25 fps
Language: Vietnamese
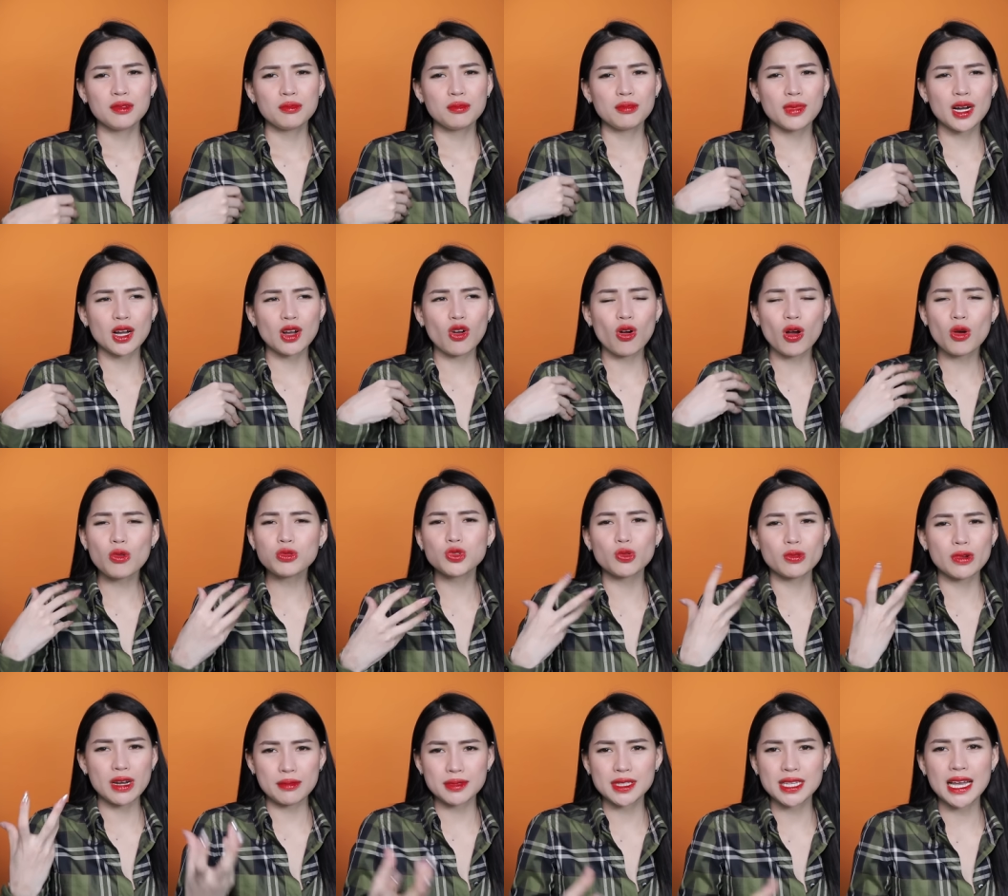mà có công
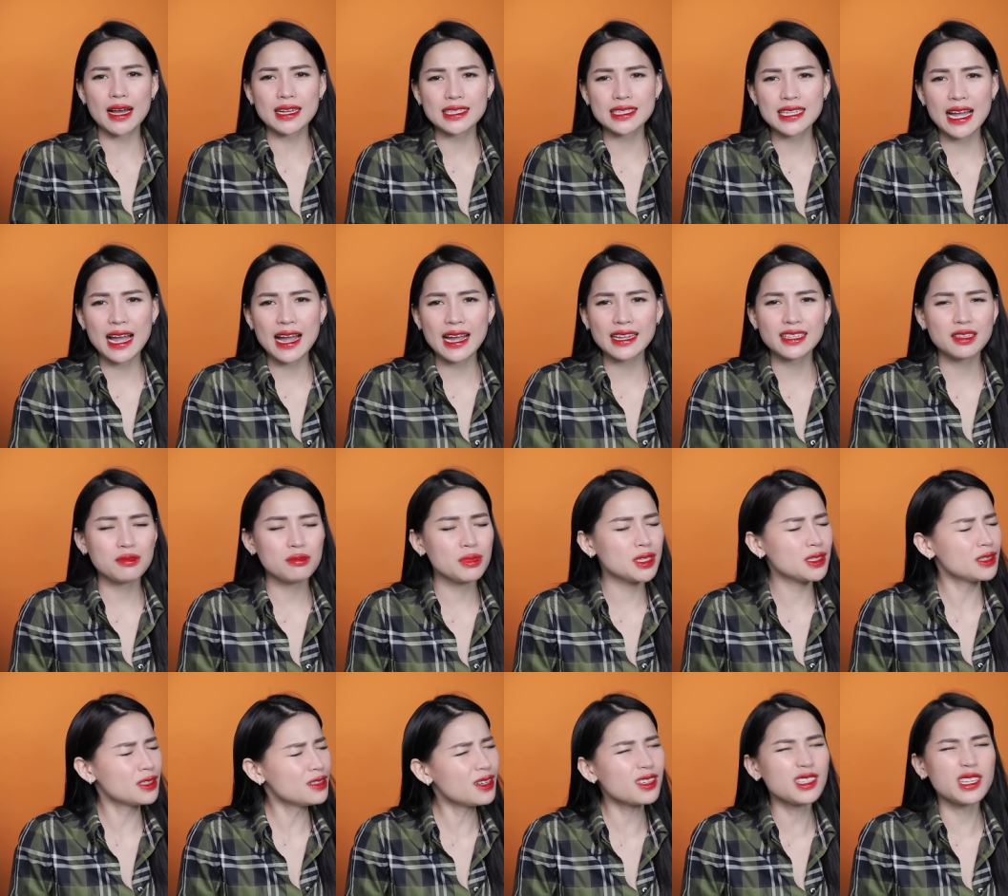dụng làm sáng da ấy, thì
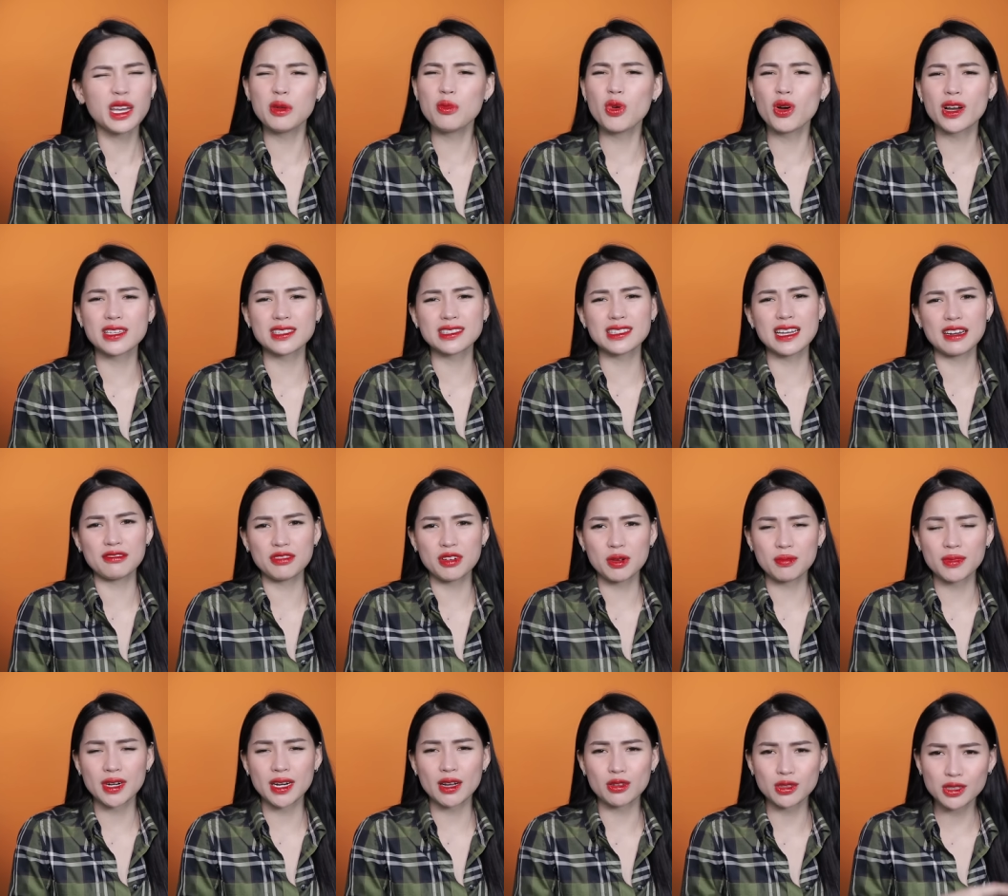mình chưa thấy một cái sản
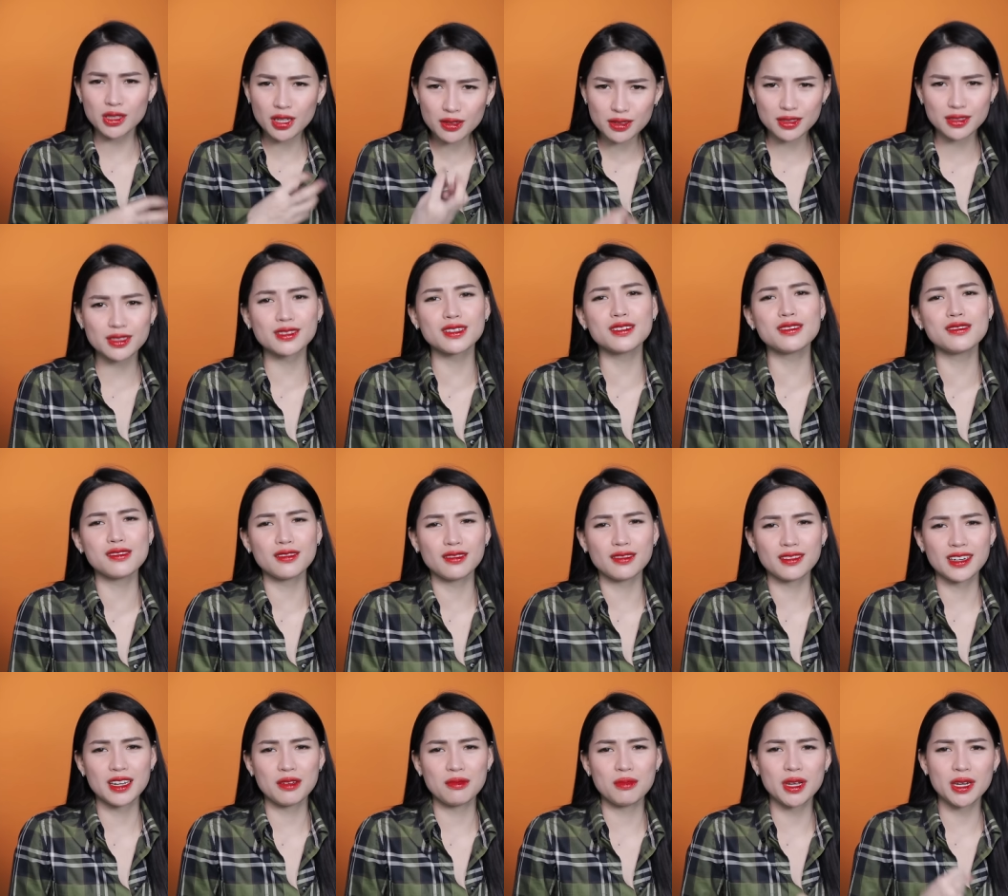phẩm nào thực sự
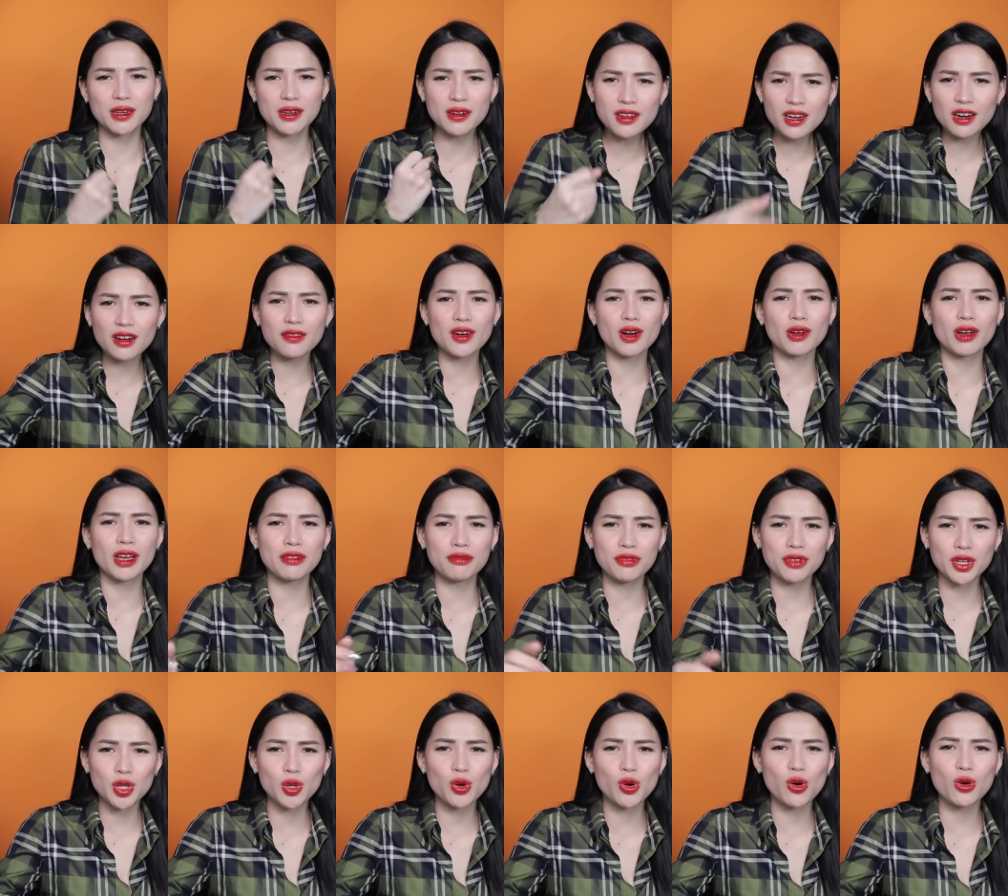để mình đưa vào cái
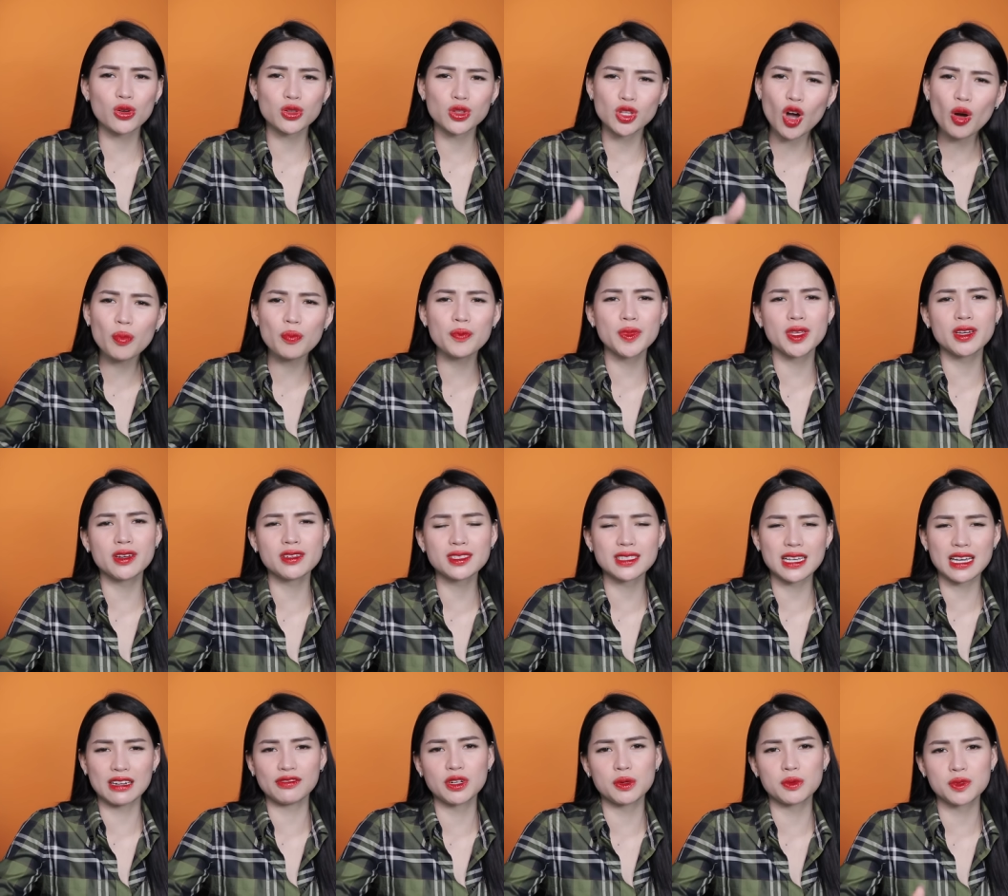video top những
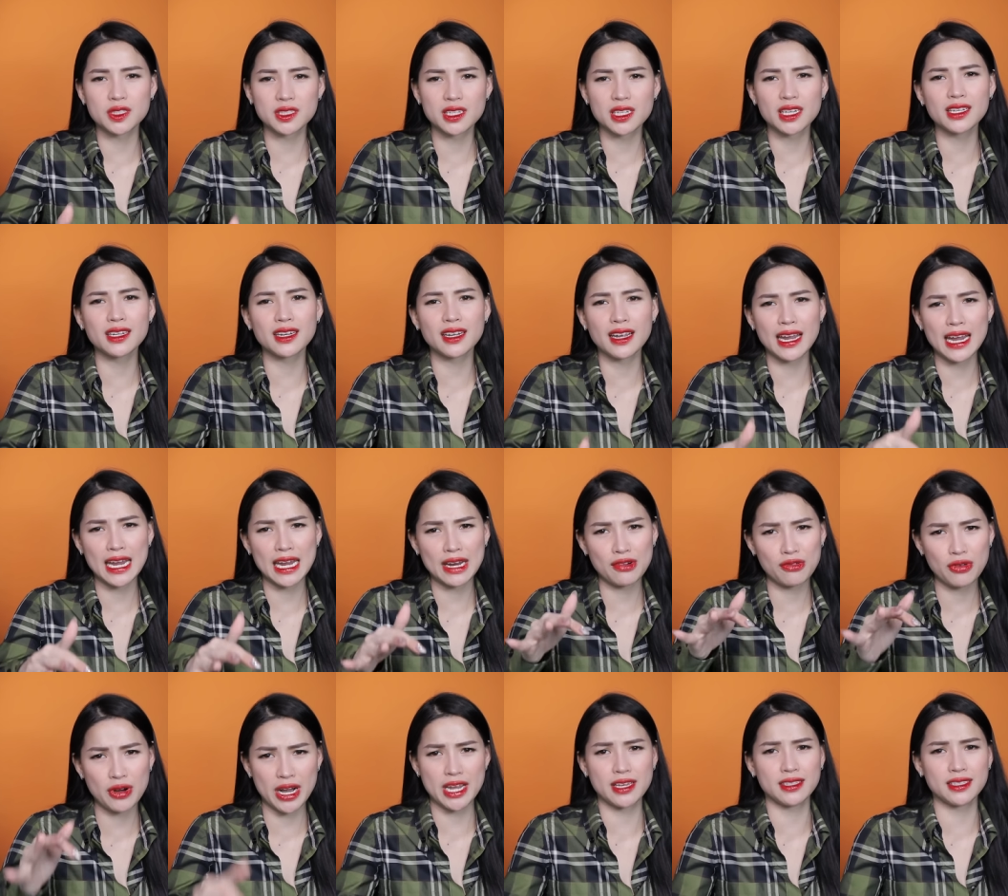sản phẩm skincare
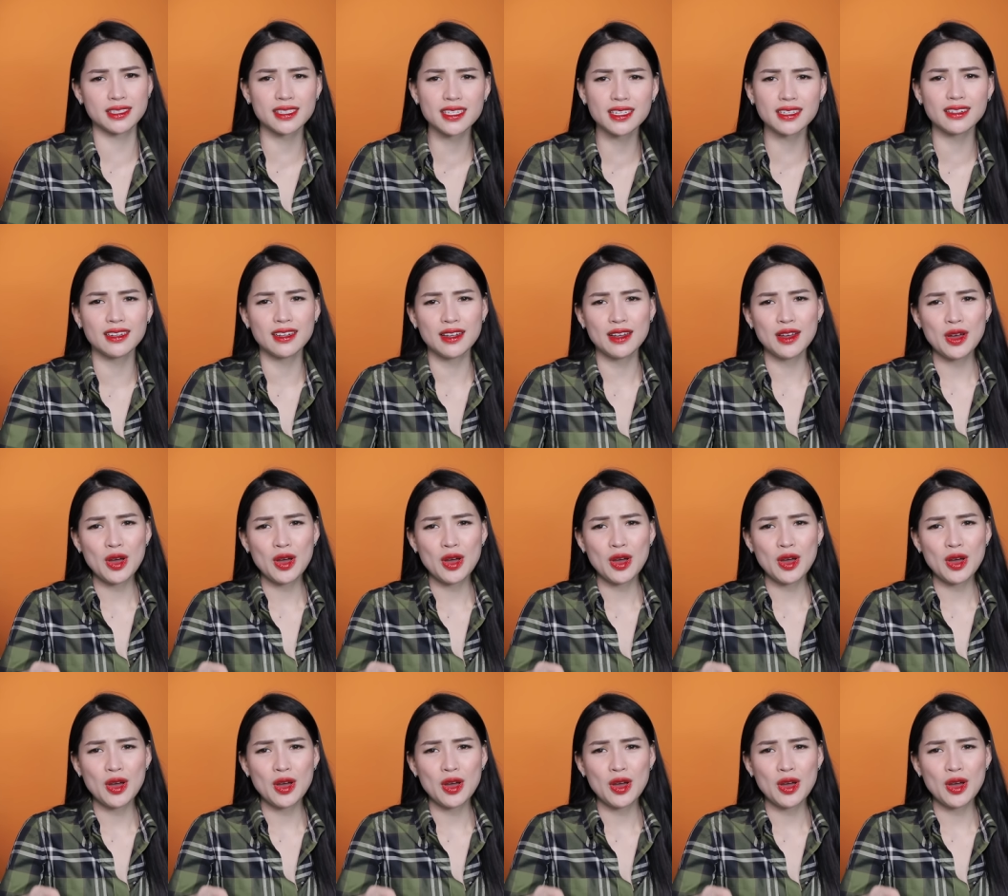rẻ xịn